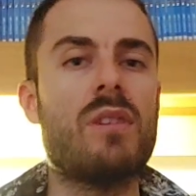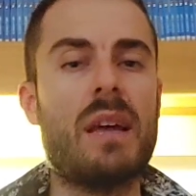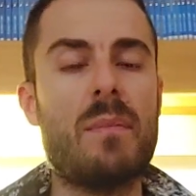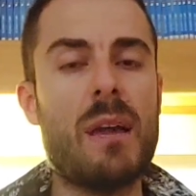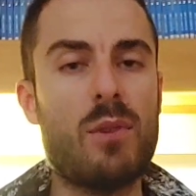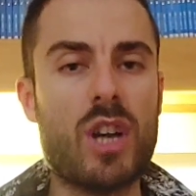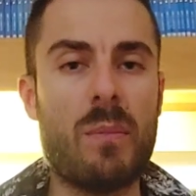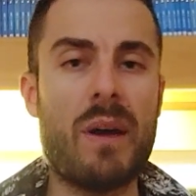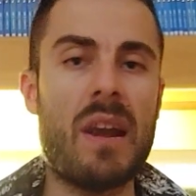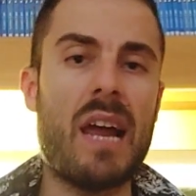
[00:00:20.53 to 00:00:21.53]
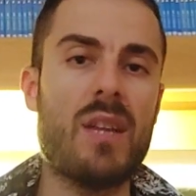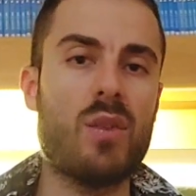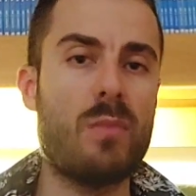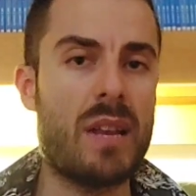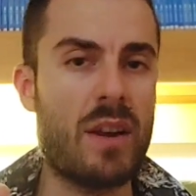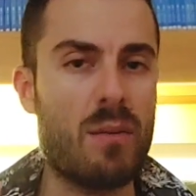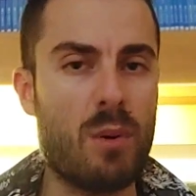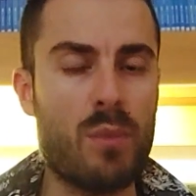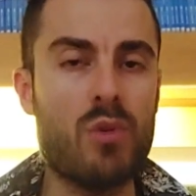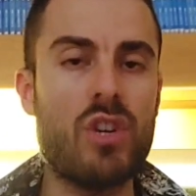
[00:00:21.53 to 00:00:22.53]
Ne abbiamo già parlato in maniera un
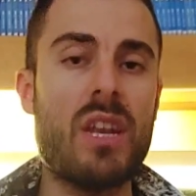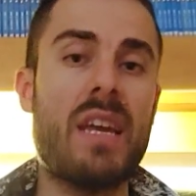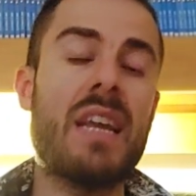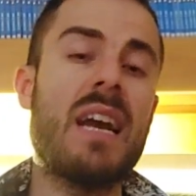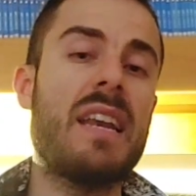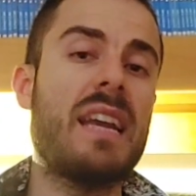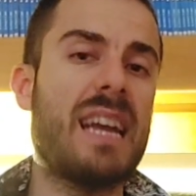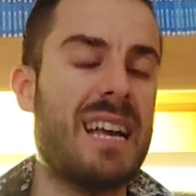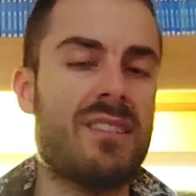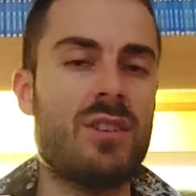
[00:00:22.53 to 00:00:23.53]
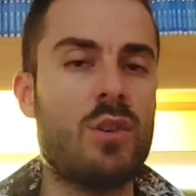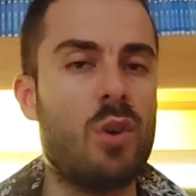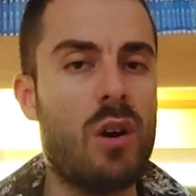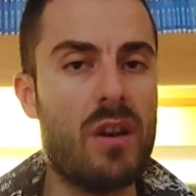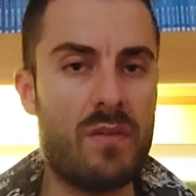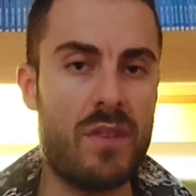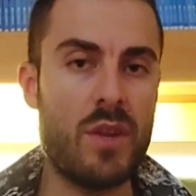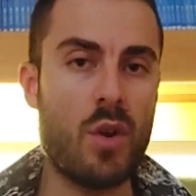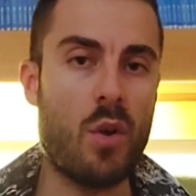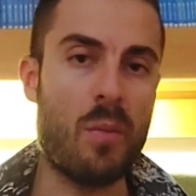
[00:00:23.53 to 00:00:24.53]
po' più generica nel classico
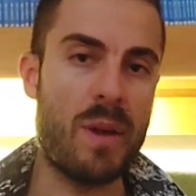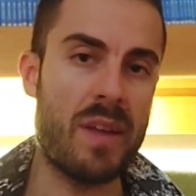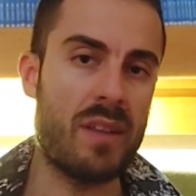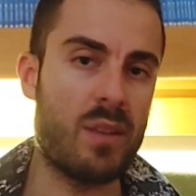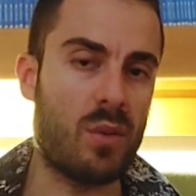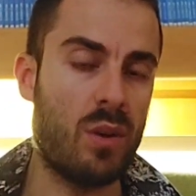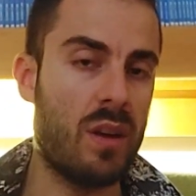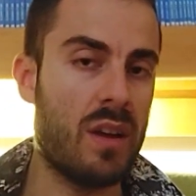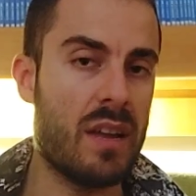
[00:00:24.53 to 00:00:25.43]
video commento